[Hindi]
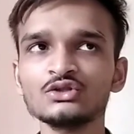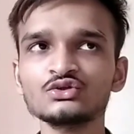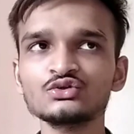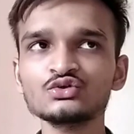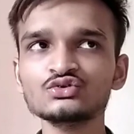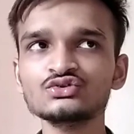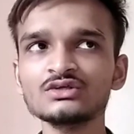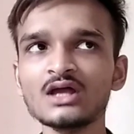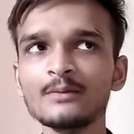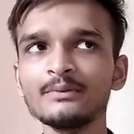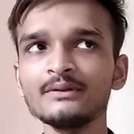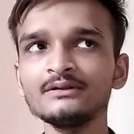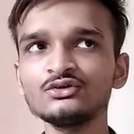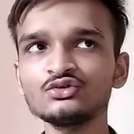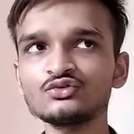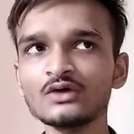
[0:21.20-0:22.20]
तो दोस्तों यहाँ पे
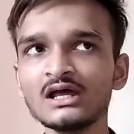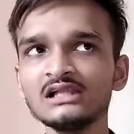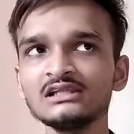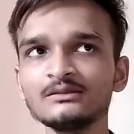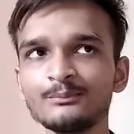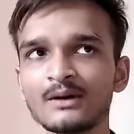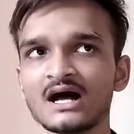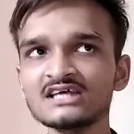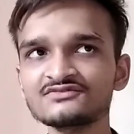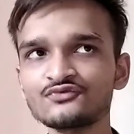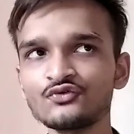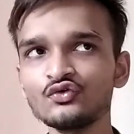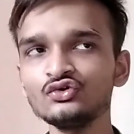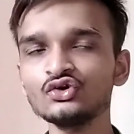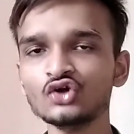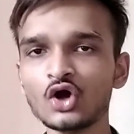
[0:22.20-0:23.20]
ट्वेल्थ पास
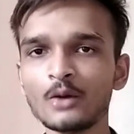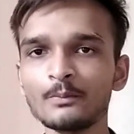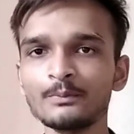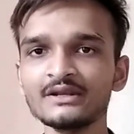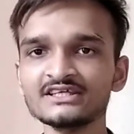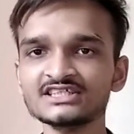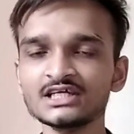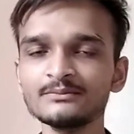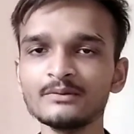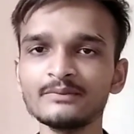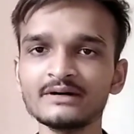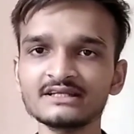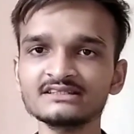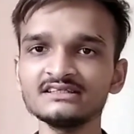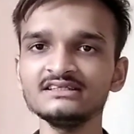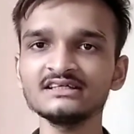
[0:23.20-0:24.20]
फूड कॉरपोरेशन में
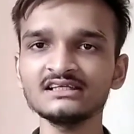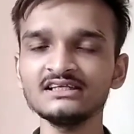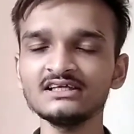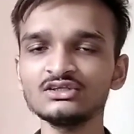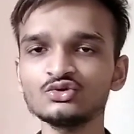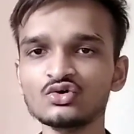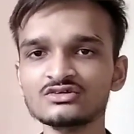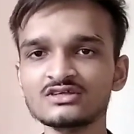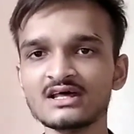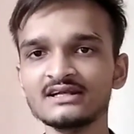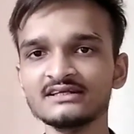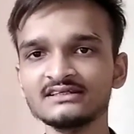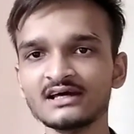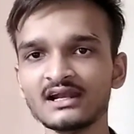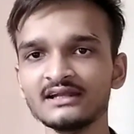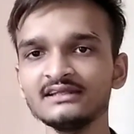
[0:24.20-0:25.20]
भर्ती निकली है
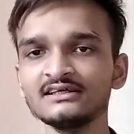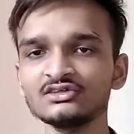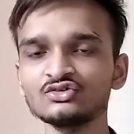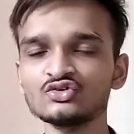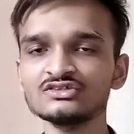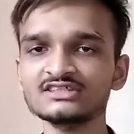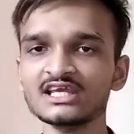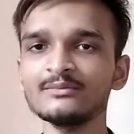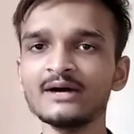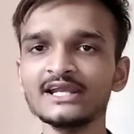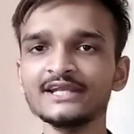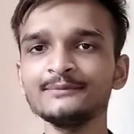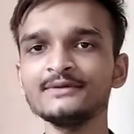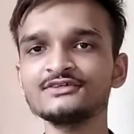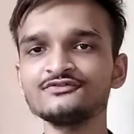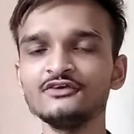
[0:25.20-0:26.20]
2018 ठीक है तो इसके
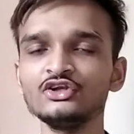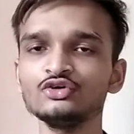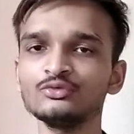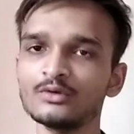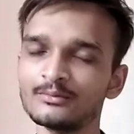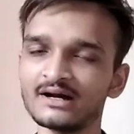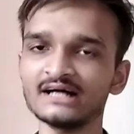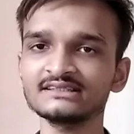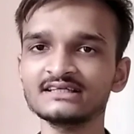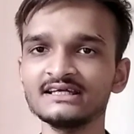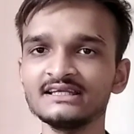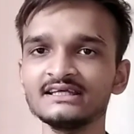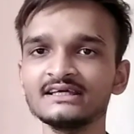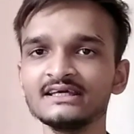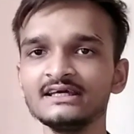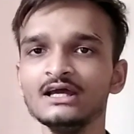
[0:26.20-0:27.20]
बारे में इस वीडियो में बात
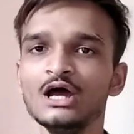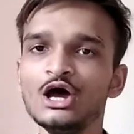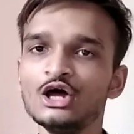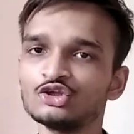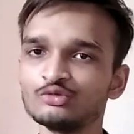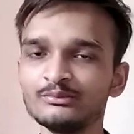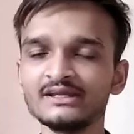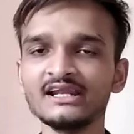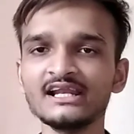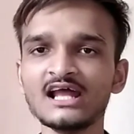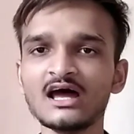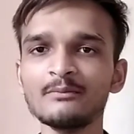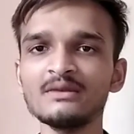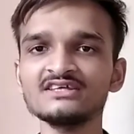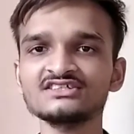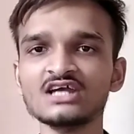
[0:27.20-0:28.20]
करेंगे तो मेरा
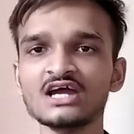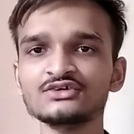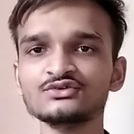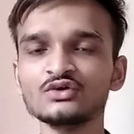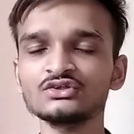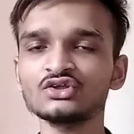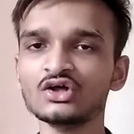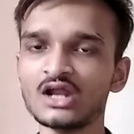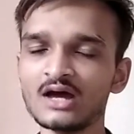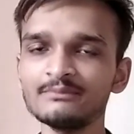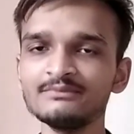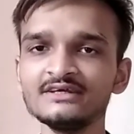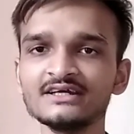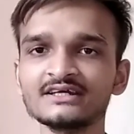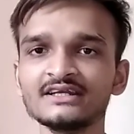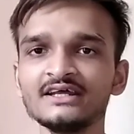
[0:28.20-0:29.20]
नाम है शाश्वत और आप
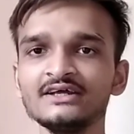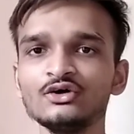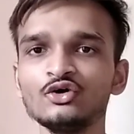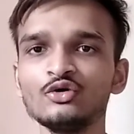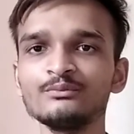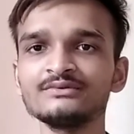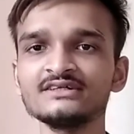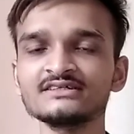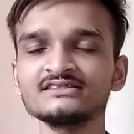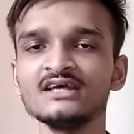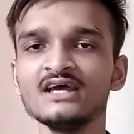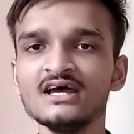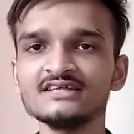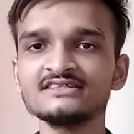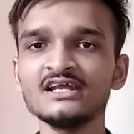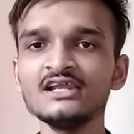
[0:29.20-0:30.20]
देख रहे हैं
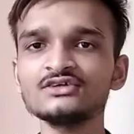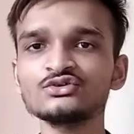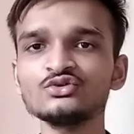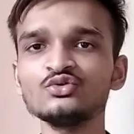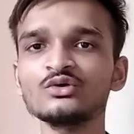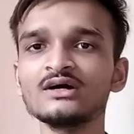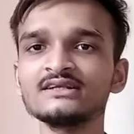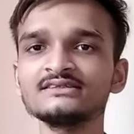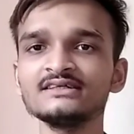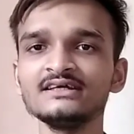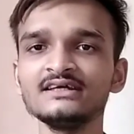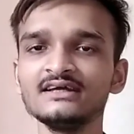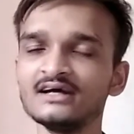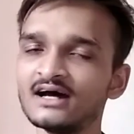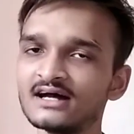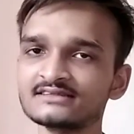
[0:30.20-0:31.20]
चलिए शुरू करते
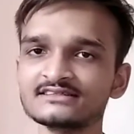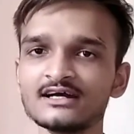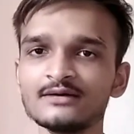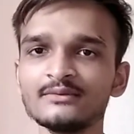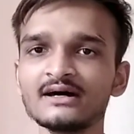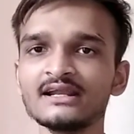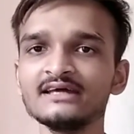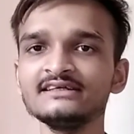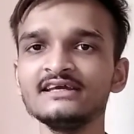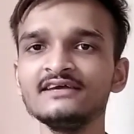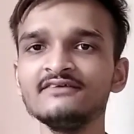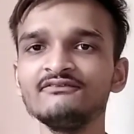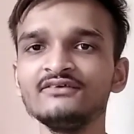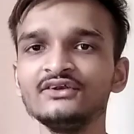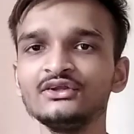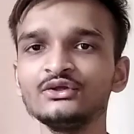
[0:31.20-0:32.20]
हैं आज का हमारा ये
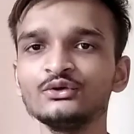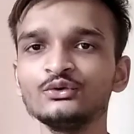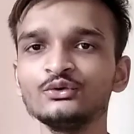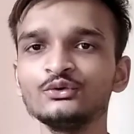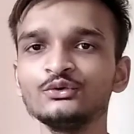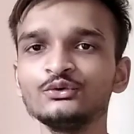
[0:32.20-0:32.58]
वीडियो